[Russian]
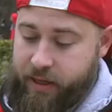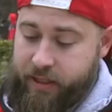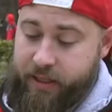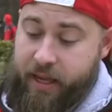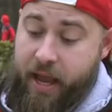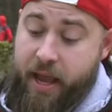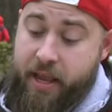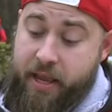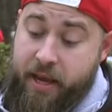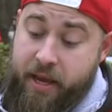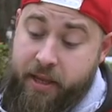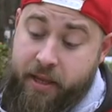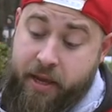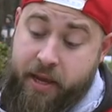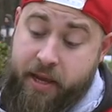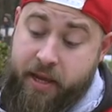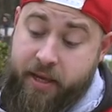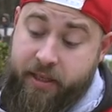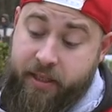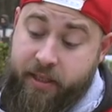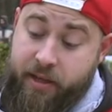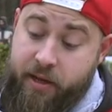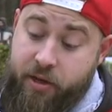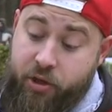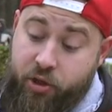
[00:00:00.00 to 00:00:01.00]
Кстати, это
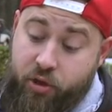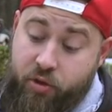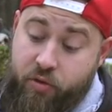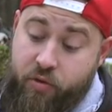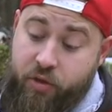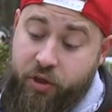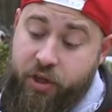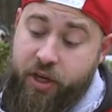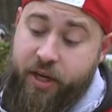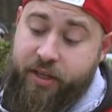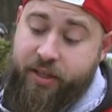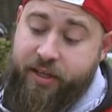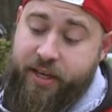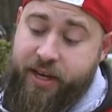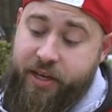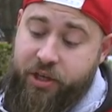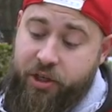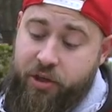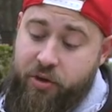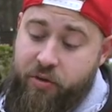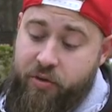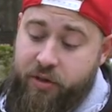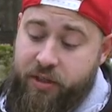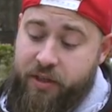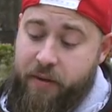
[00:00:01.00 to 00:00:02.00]
если что, сейчас
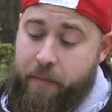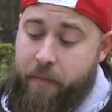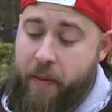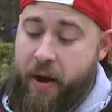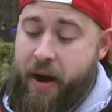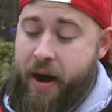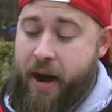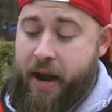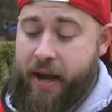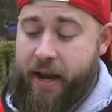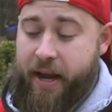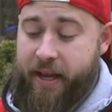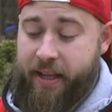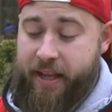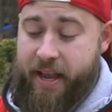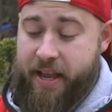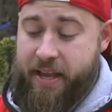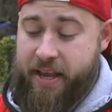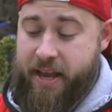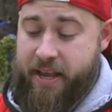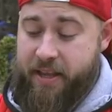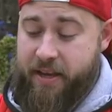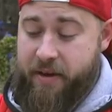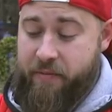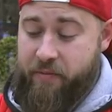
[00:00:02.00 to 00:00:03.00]
начнется пора, когда
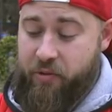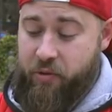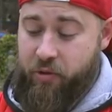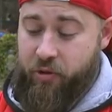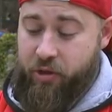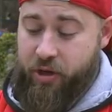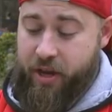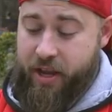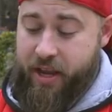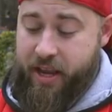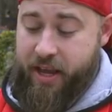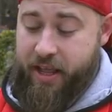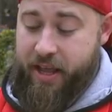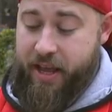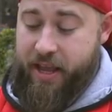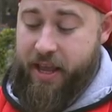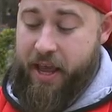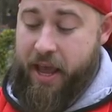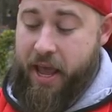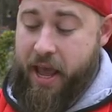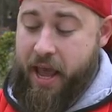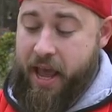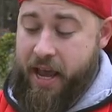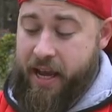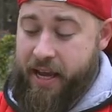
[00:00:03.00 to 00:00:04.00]
детям нужно делать
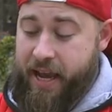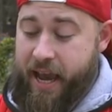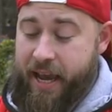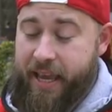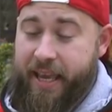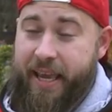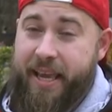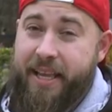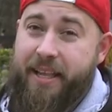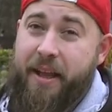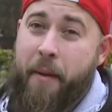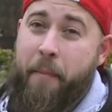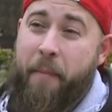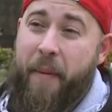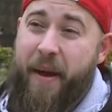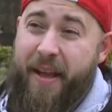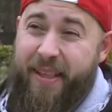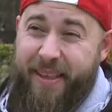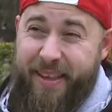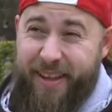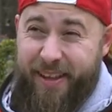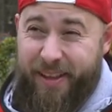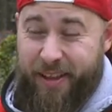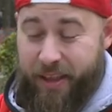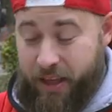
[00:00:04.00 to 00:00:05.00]
какие-то
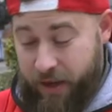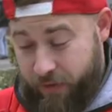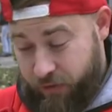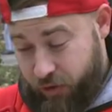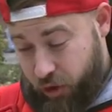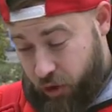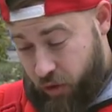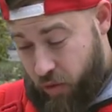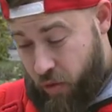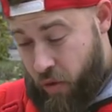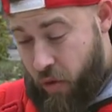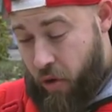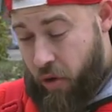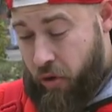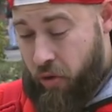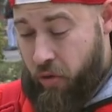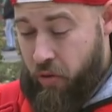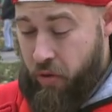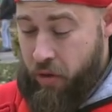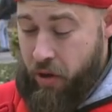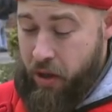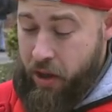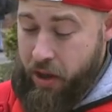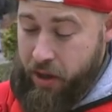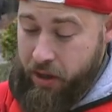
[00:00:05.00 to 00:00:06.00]
подделки в школу.